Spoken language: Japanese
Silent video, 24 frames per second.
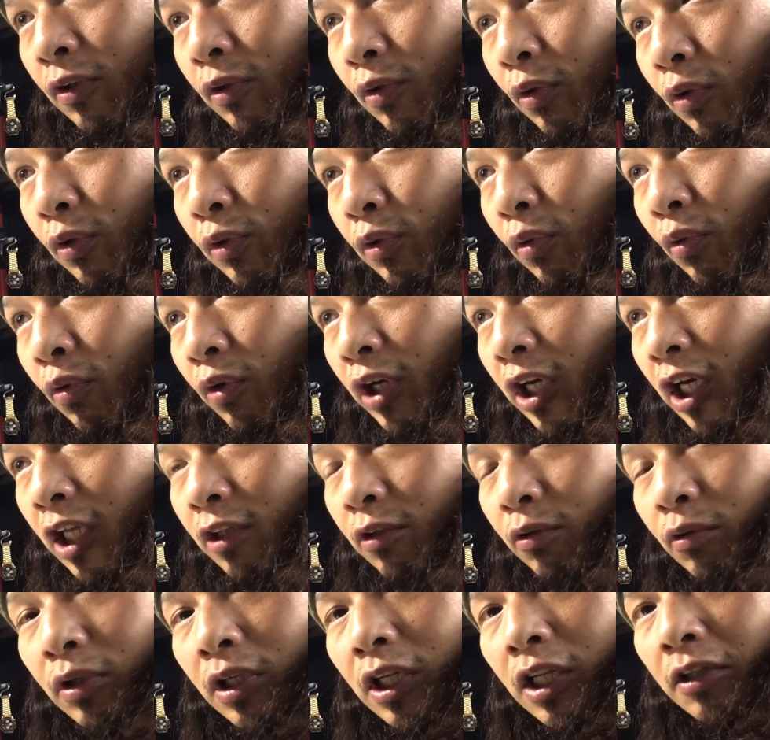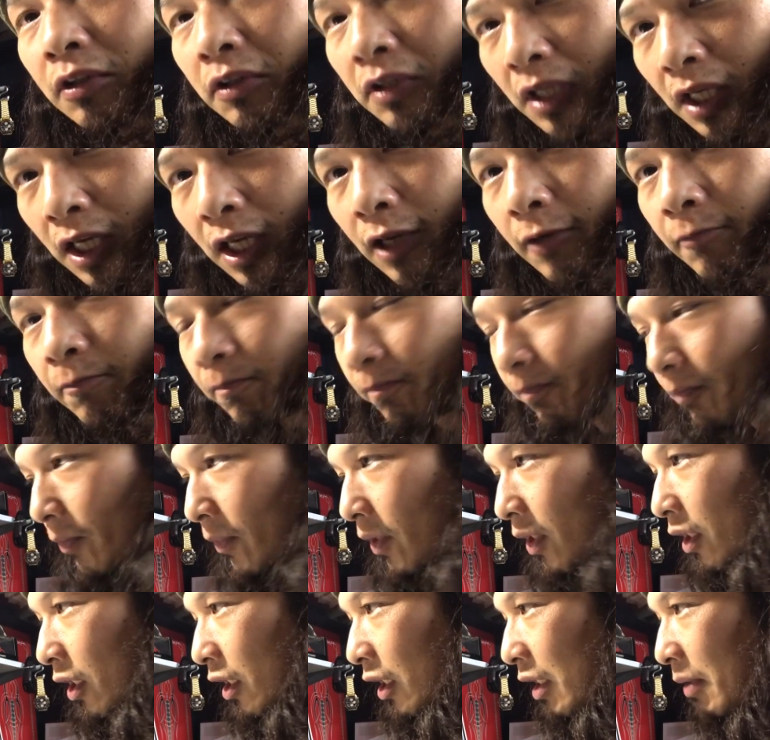と同系統なんで、
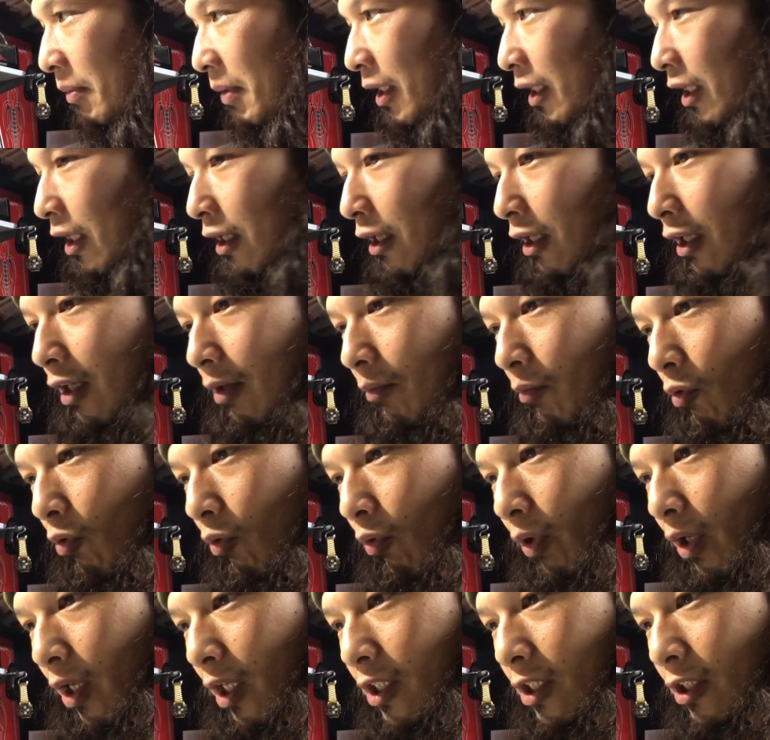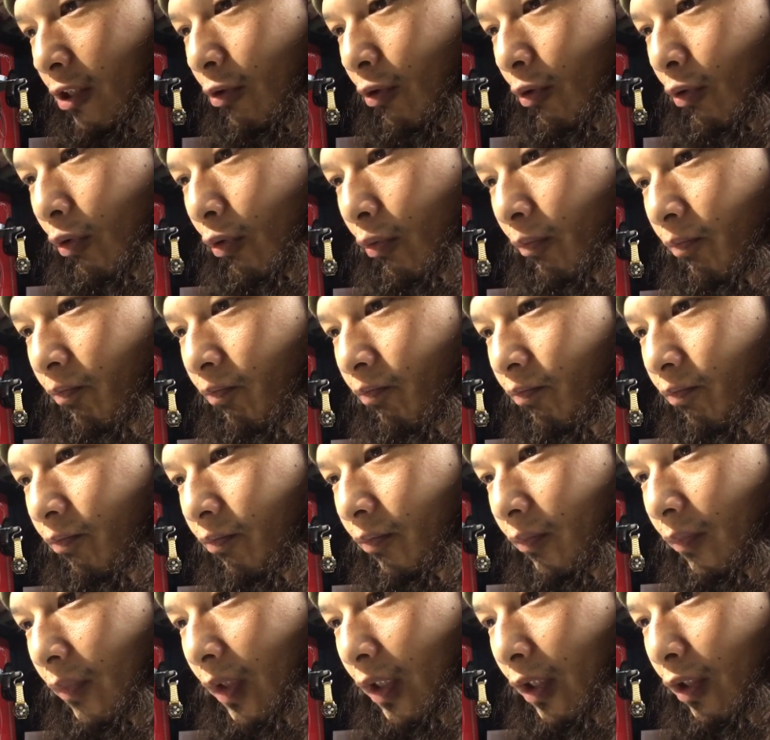今ならもう親父と
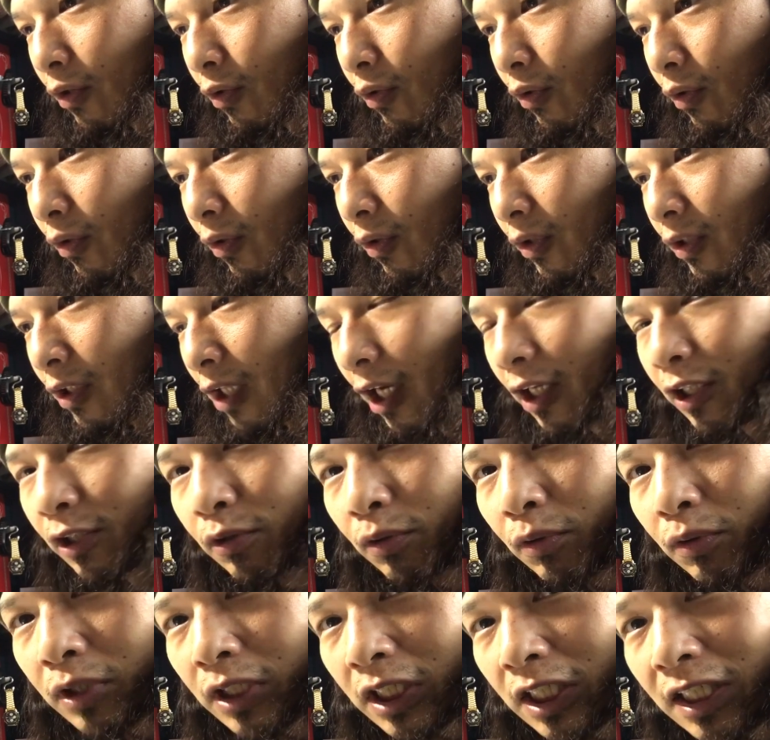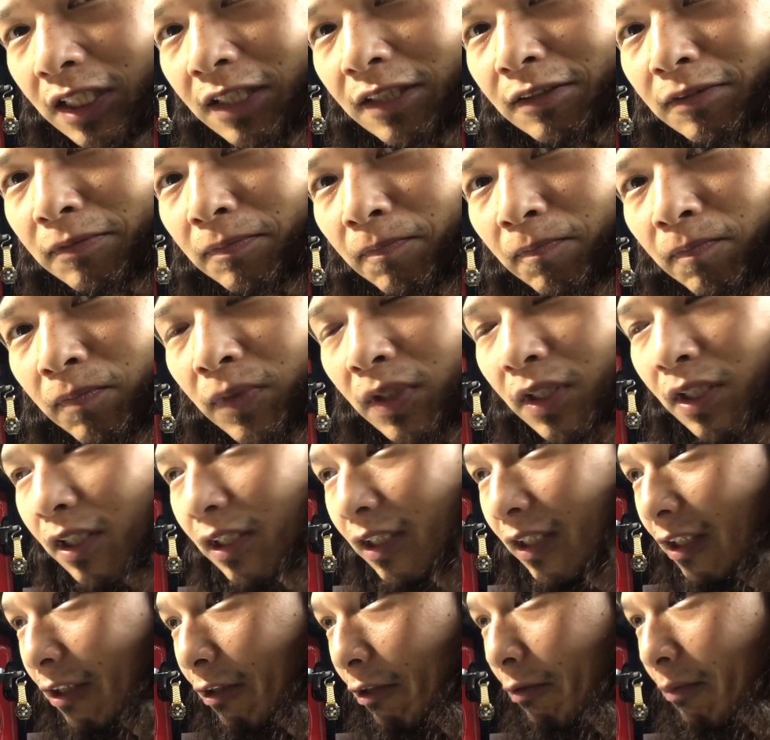こう対等に
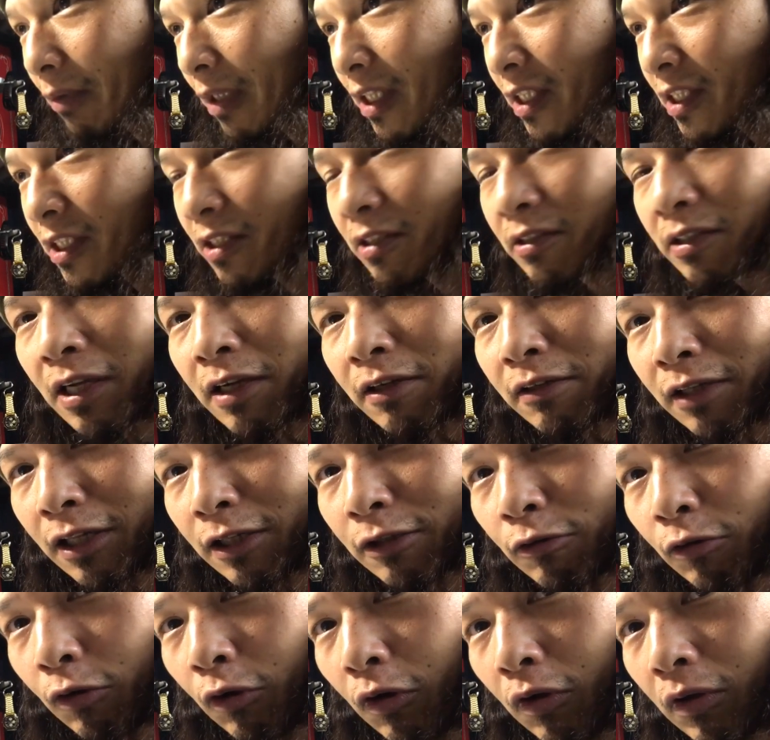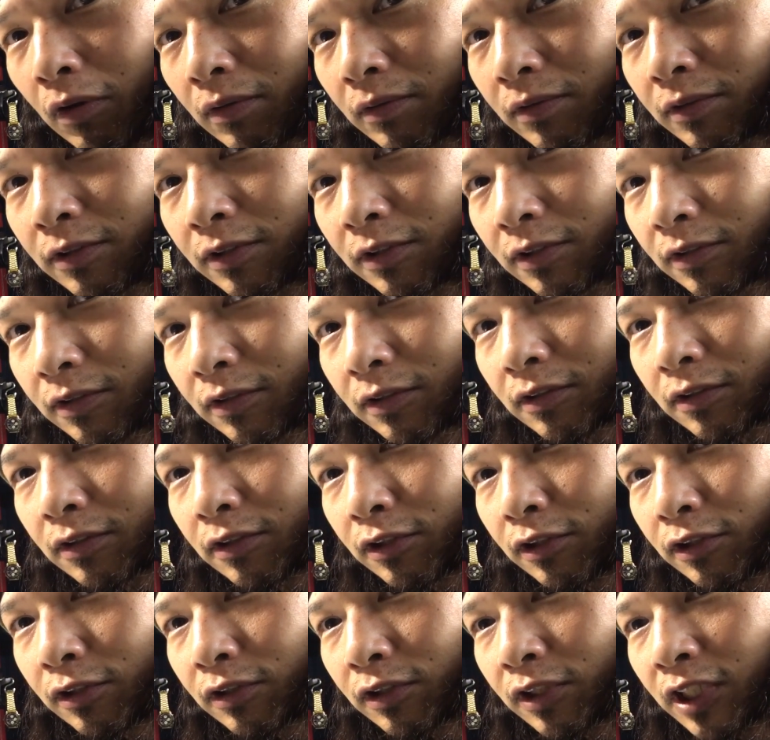車いじくれるなと
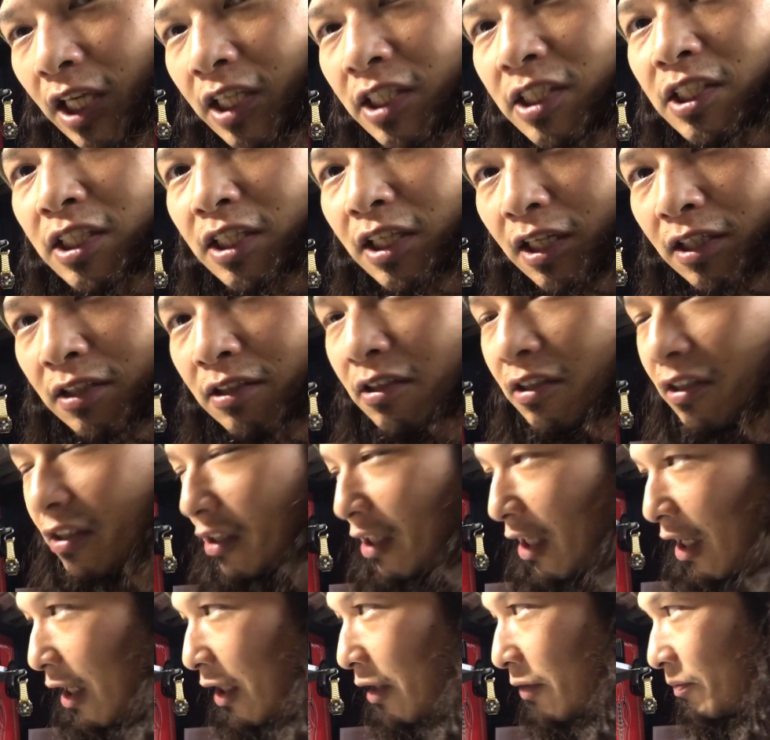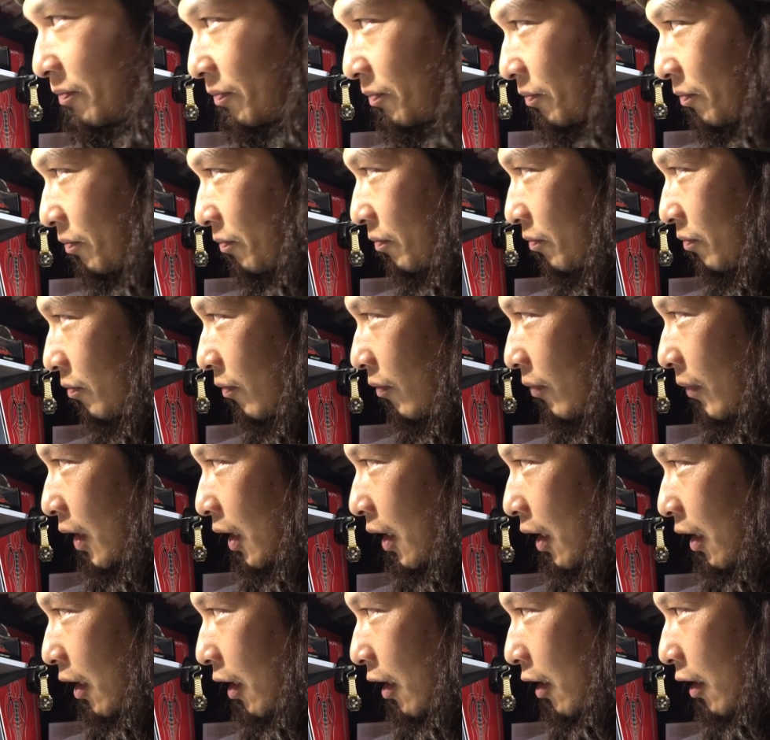いう決心がついて、
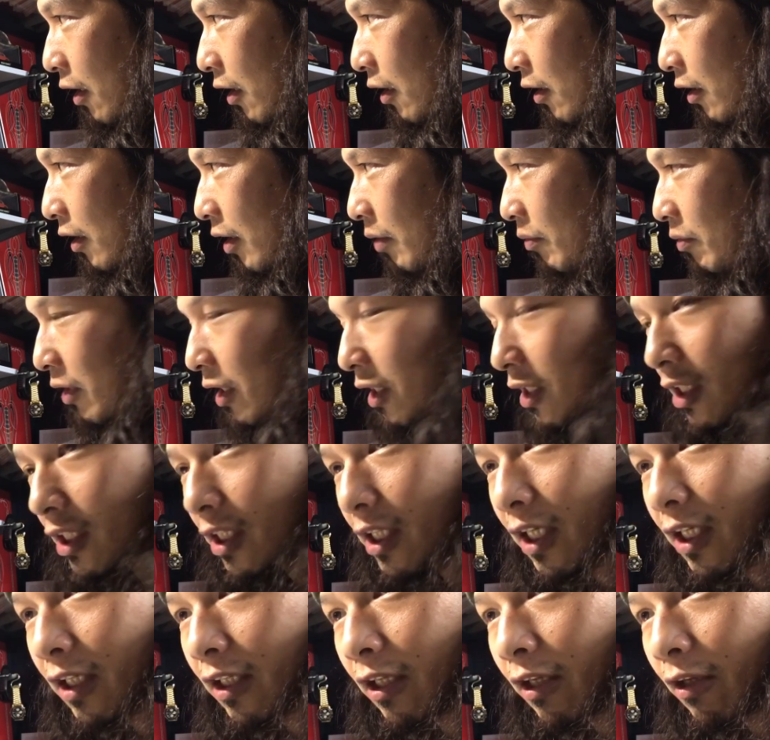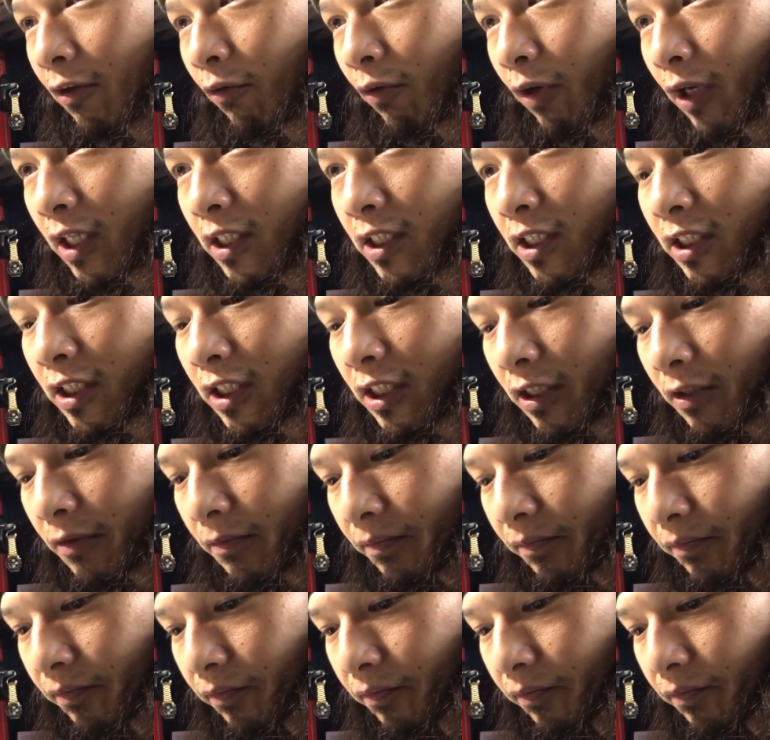で昔からね親父に